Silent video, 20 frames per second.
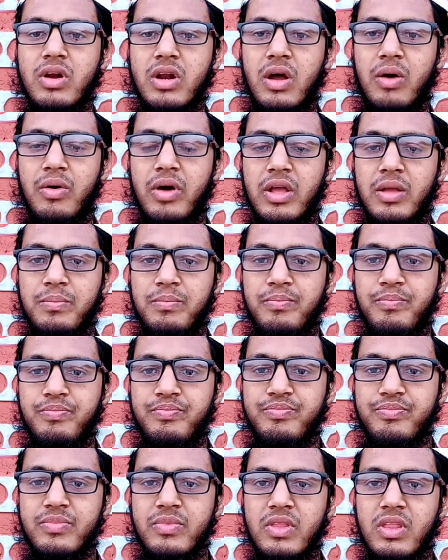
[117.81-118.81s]
যেসব
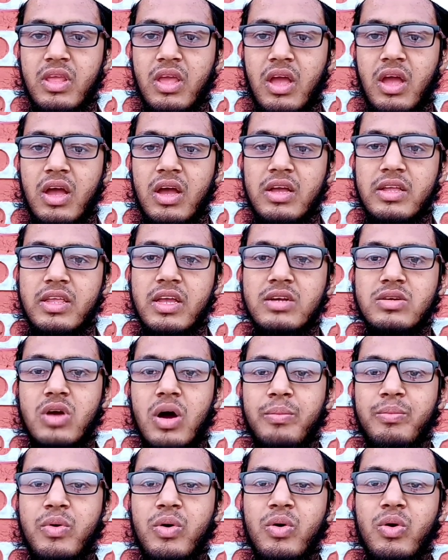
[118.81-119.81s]
গরু বাড়ন্ত বয়সে
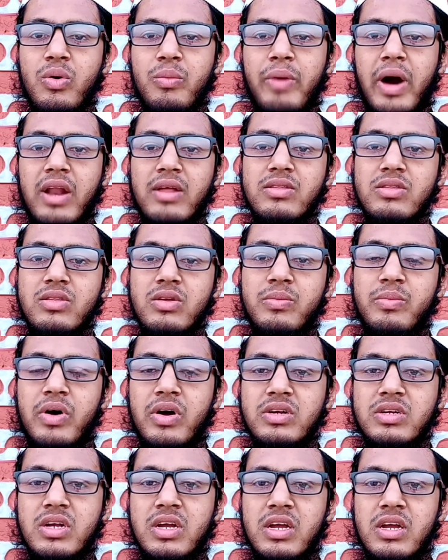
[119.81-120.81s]

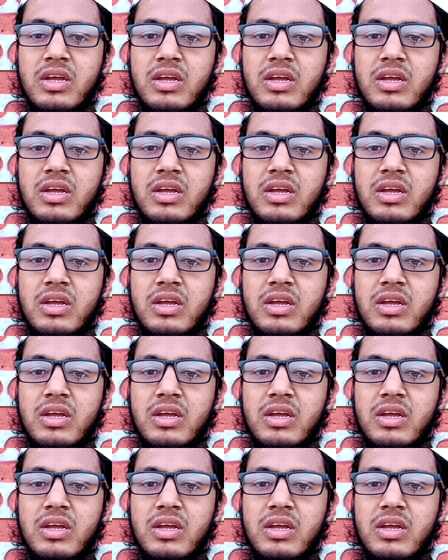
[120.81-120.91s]
সেসব